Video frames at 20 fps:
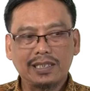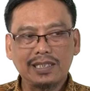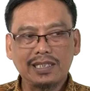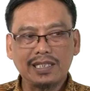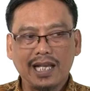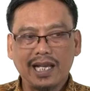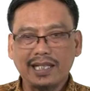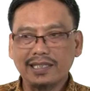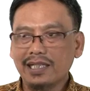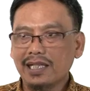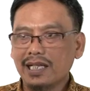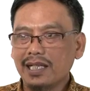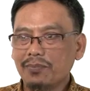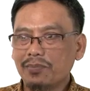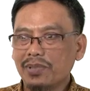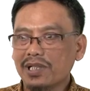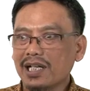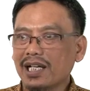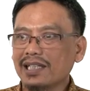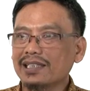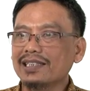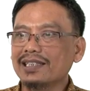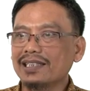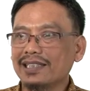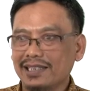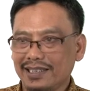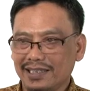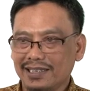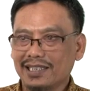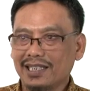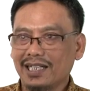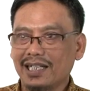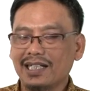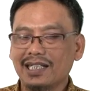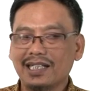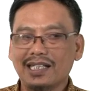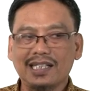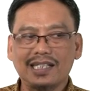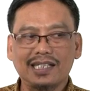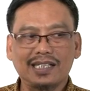tidak ada pengganti
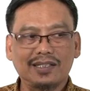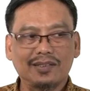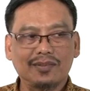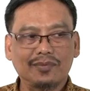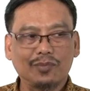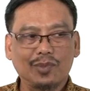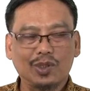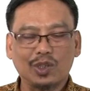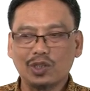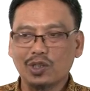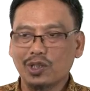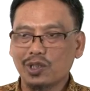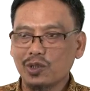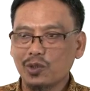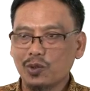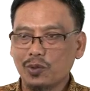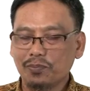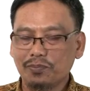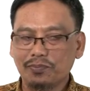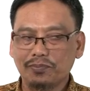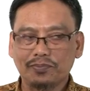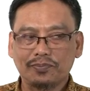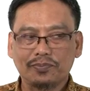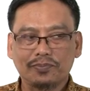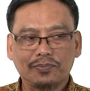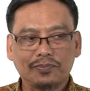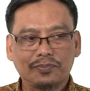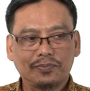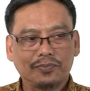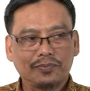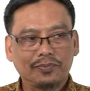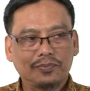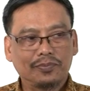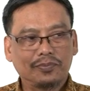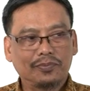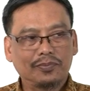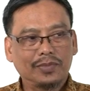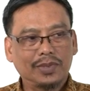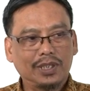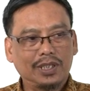karena moratorium
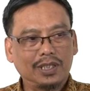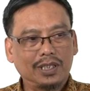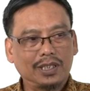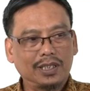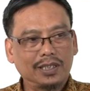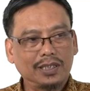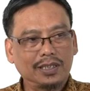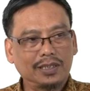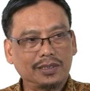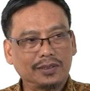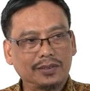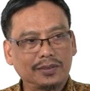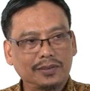eh,